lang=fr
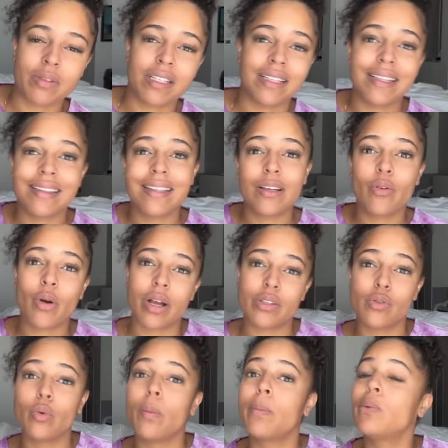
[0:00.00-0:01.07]
C'est des
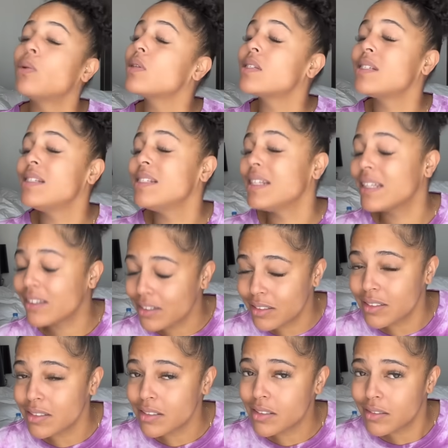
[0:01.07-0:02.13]
décorations pour
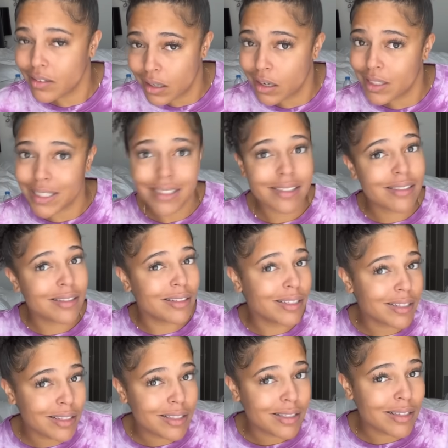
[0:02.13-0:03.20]
sneakers. Voilà. Il y a des
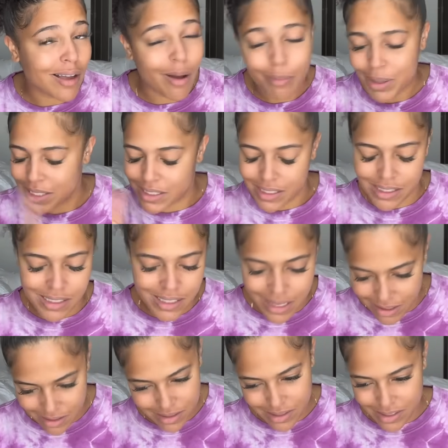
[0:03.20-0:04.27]
Slicks en mode
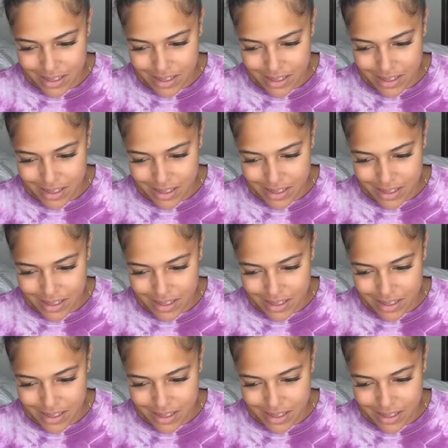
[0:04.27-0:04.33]
snakes